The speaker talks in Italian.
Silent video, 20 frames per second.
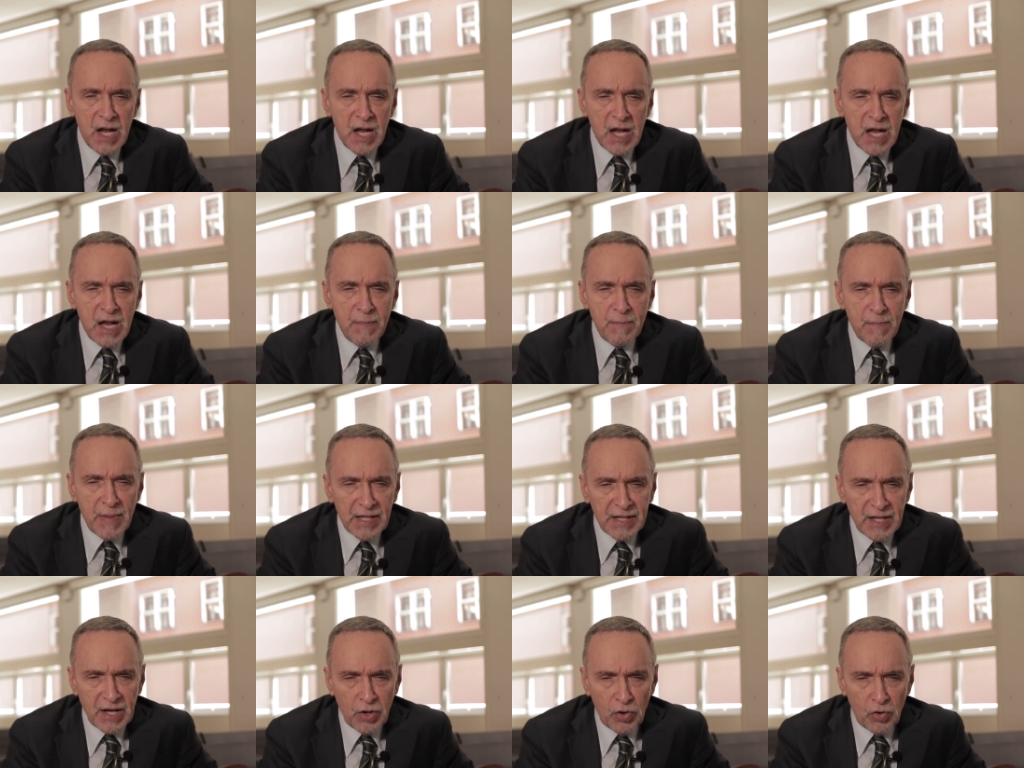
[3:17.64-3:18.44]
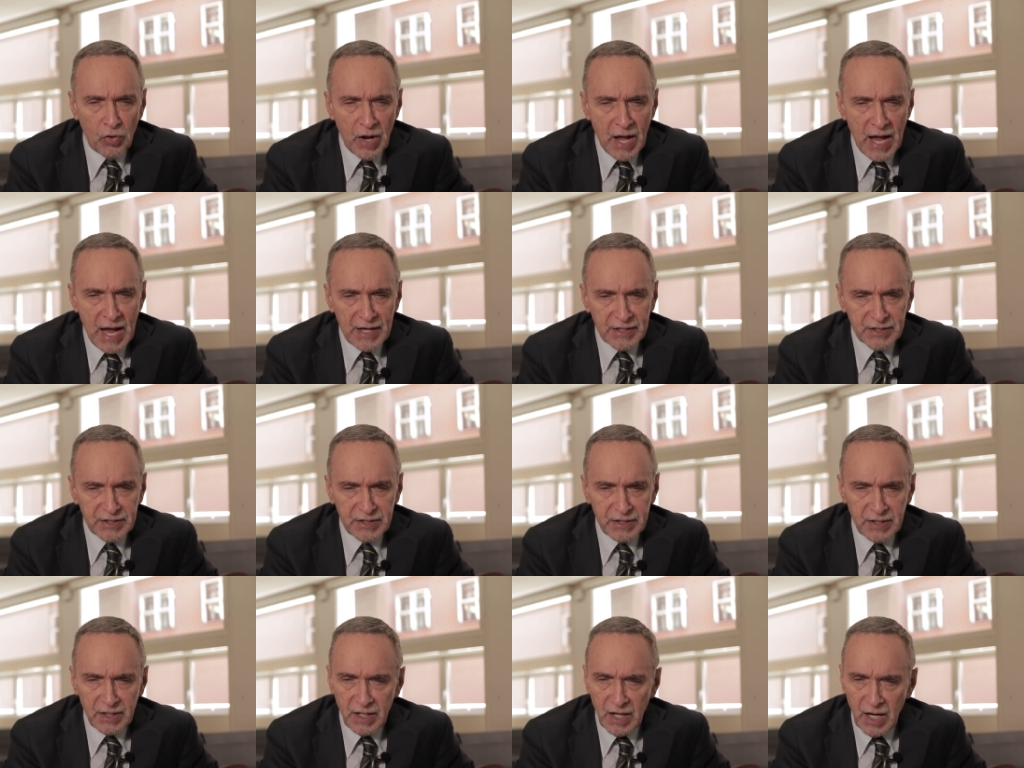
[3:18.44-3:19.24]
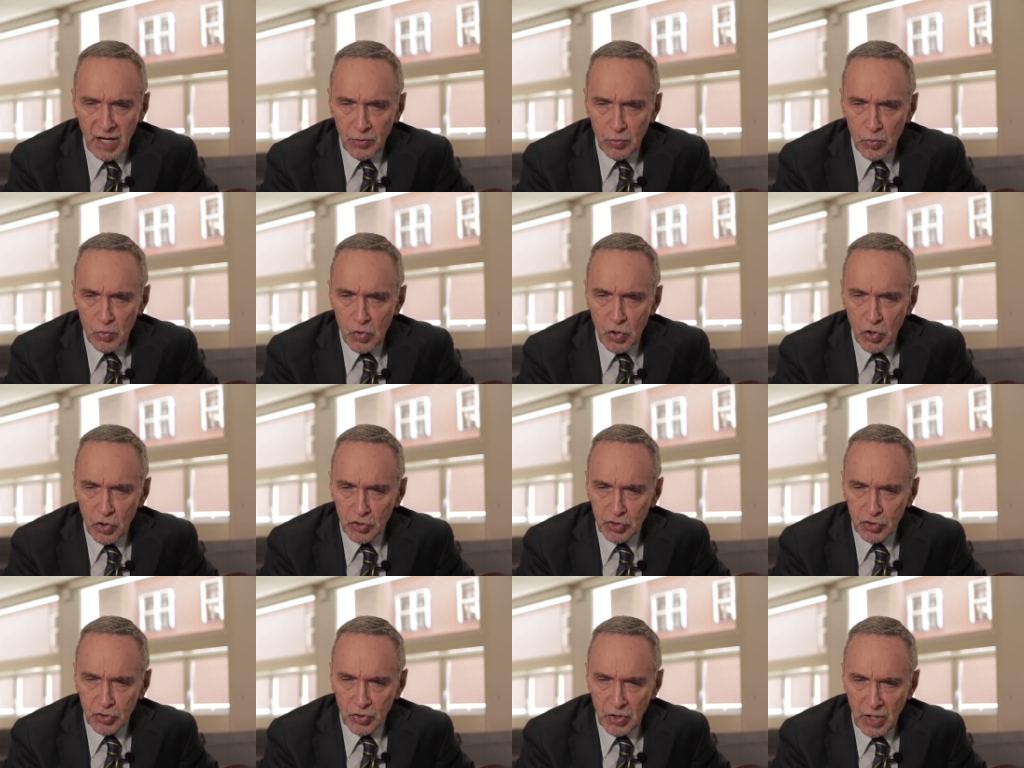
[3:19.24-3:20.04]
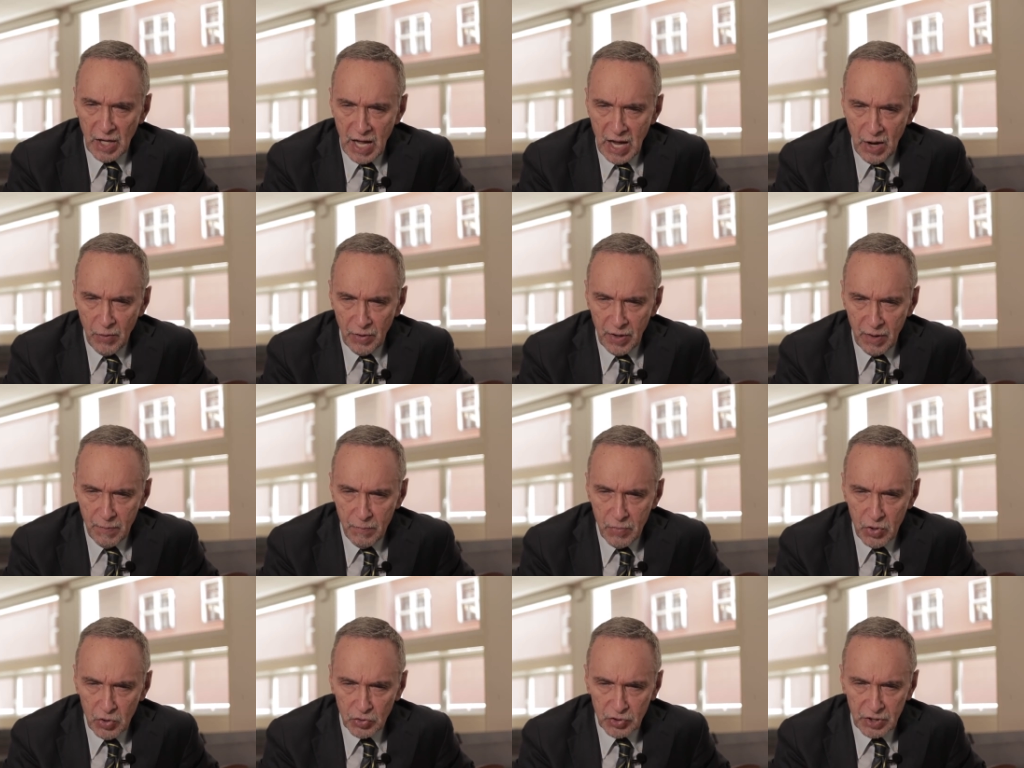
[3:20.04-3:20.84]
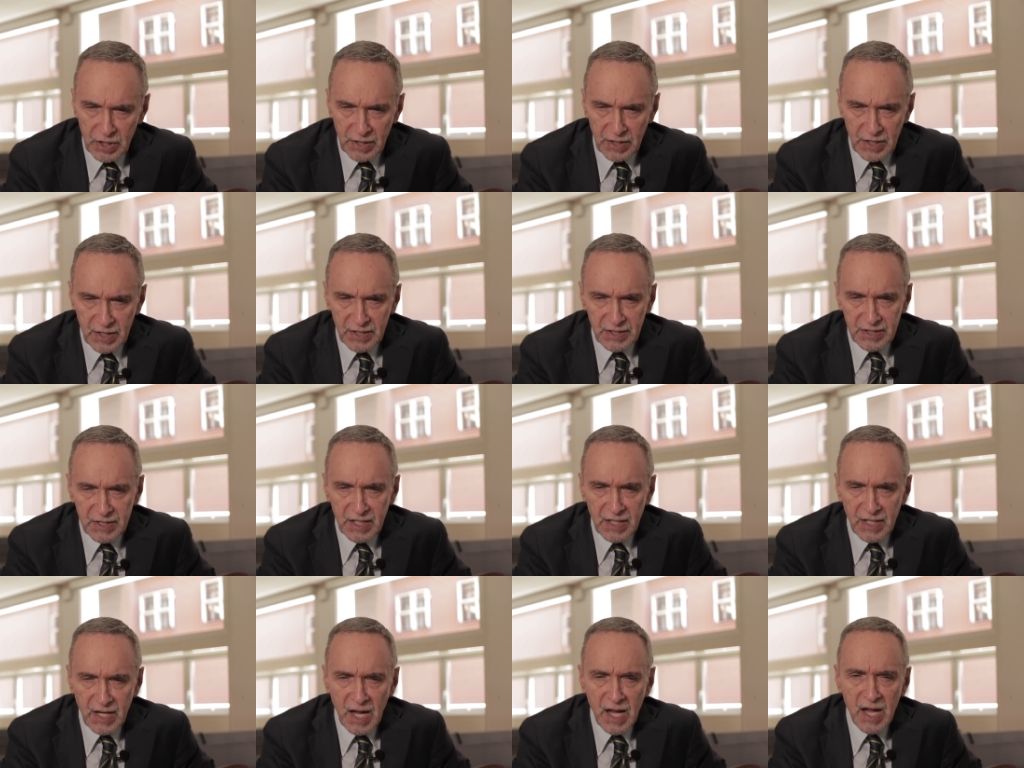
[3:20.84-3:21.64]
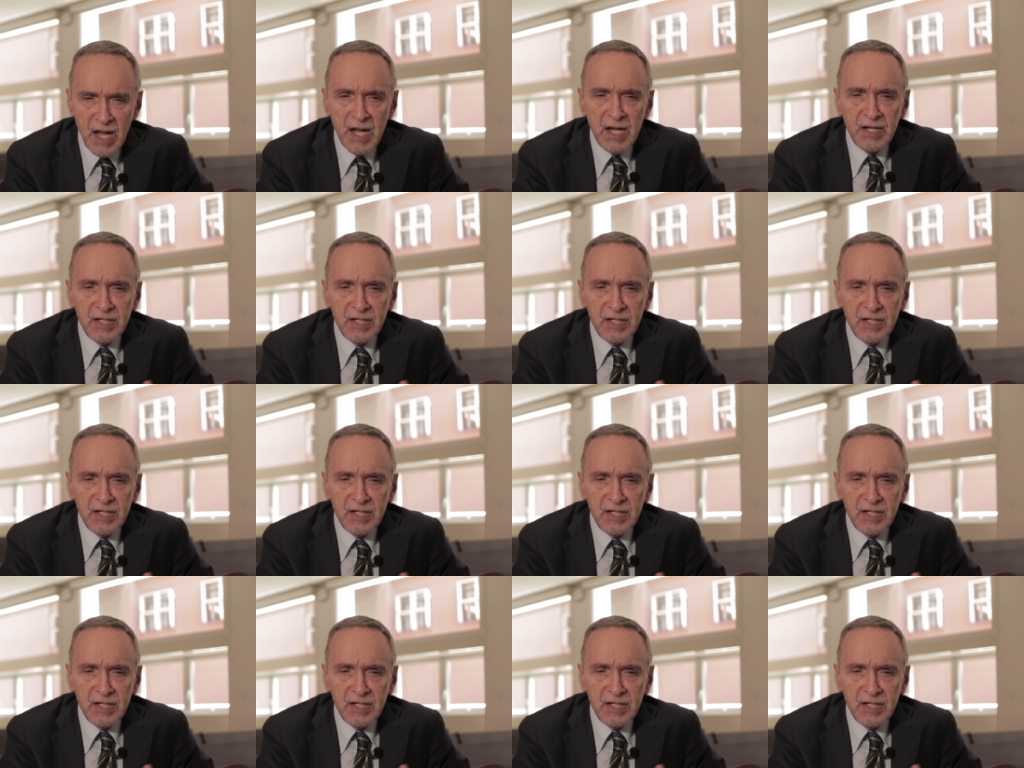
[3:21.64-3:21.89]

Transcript: immatricolarsi ad un corso di laurea in biostatistica